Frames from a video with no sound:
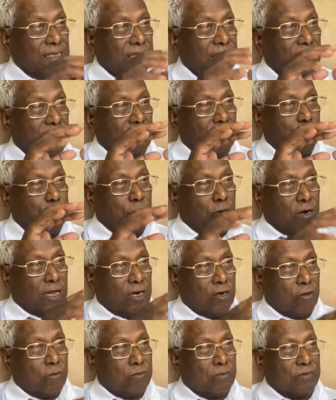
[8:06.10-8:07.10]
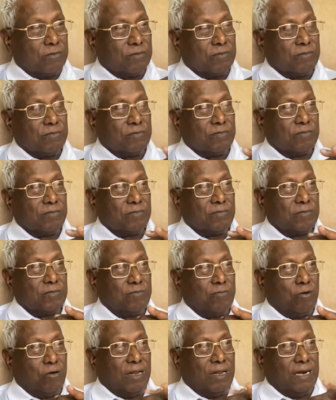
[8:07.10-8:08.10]
இரு புனலும்
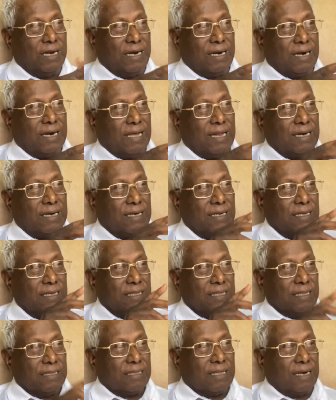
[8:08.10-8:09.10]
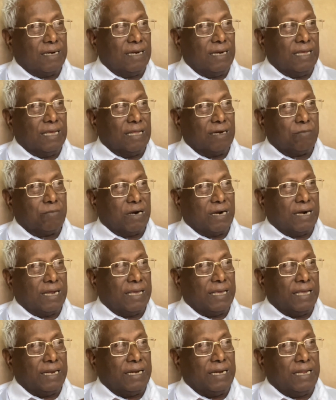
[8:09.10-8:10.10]
புனல் என்றால் தண்ணீர் மழை
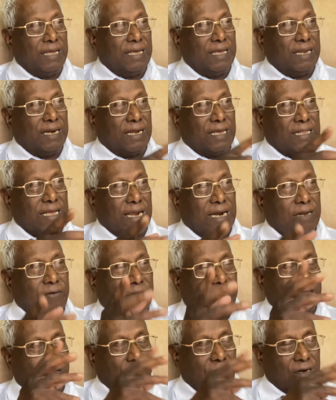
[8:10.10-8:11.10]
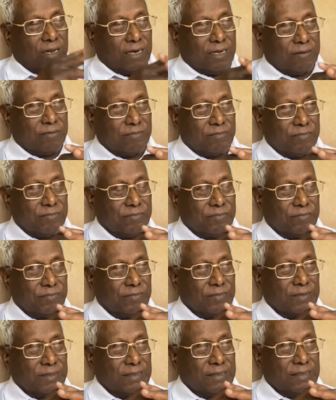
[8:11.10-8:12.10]
நீர் எதாயிலும் கொள்ளலாம்
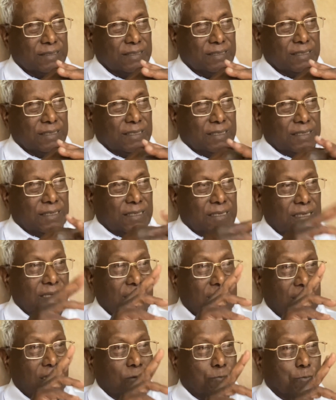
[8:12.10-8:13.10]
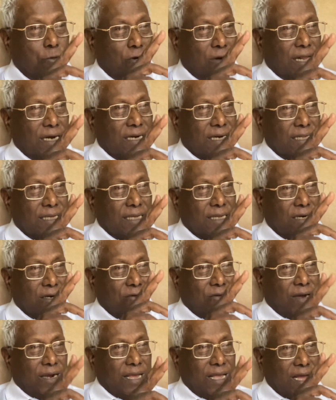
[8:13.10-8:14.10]
இரு புனல் இரு
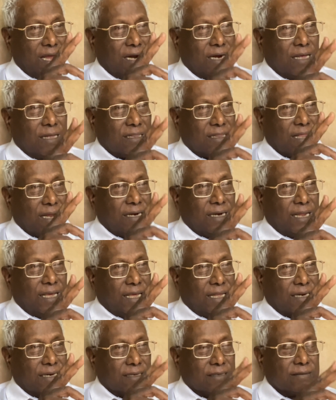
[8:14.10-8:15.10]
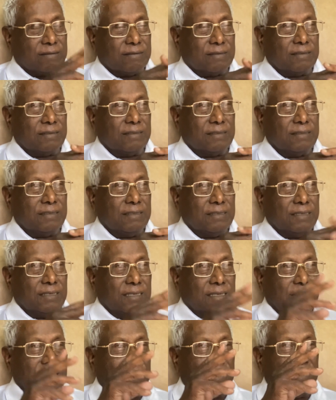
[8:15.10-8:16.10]
வகையான தண்ணீர்
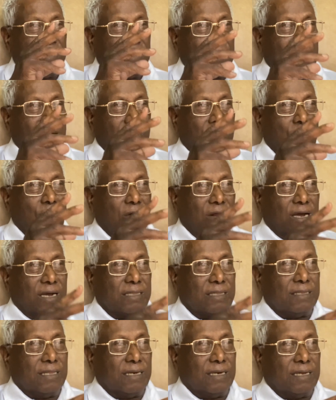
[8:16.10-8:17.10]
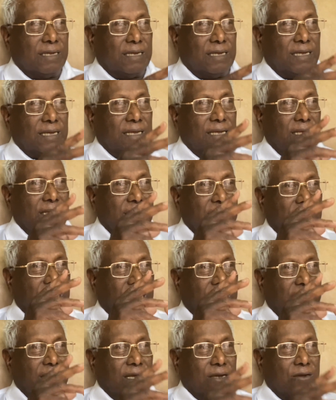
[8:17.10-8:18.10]
இந்த உலகத்திற்கு
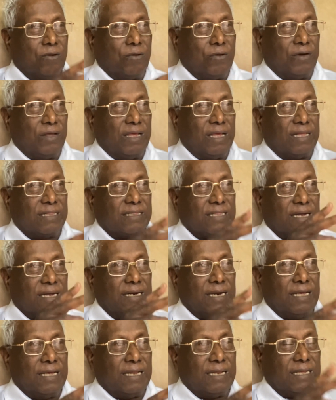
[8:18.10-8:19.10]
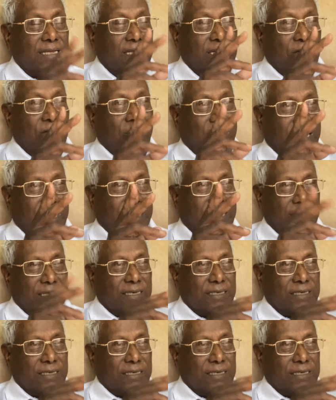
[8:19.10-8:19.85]
கிடைக்கக்கூடிய தண்ணீர் இரு வகை